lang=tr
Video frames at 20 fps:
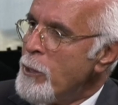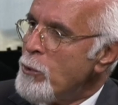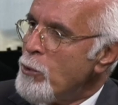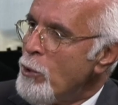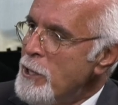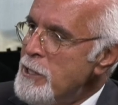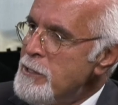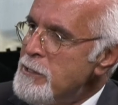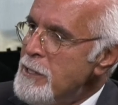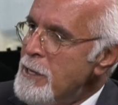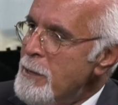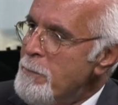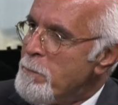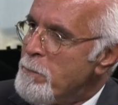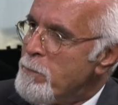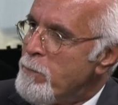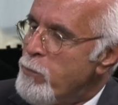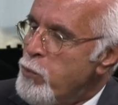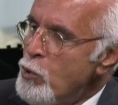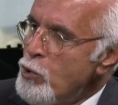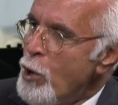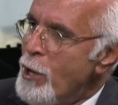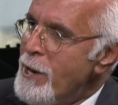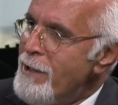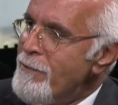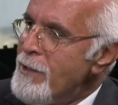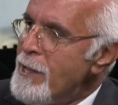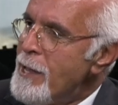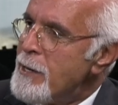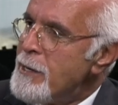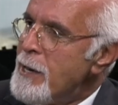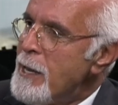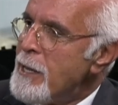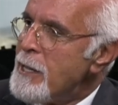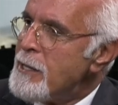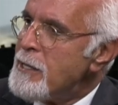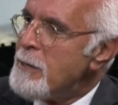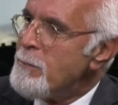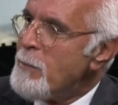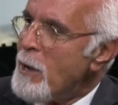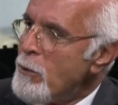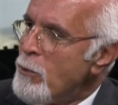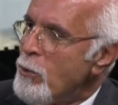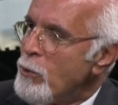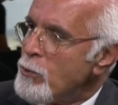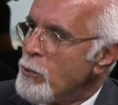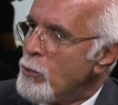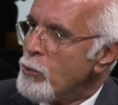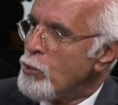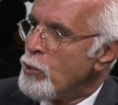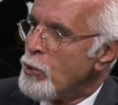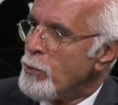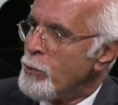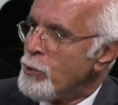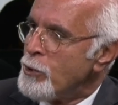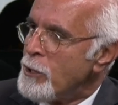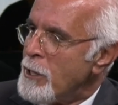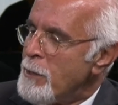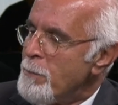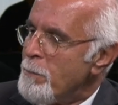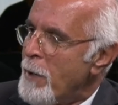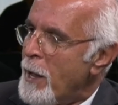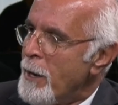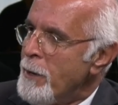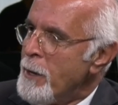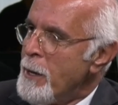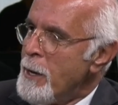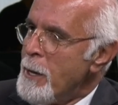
Dolayısıyla bu görevi yerine getirmek durumundayım ben.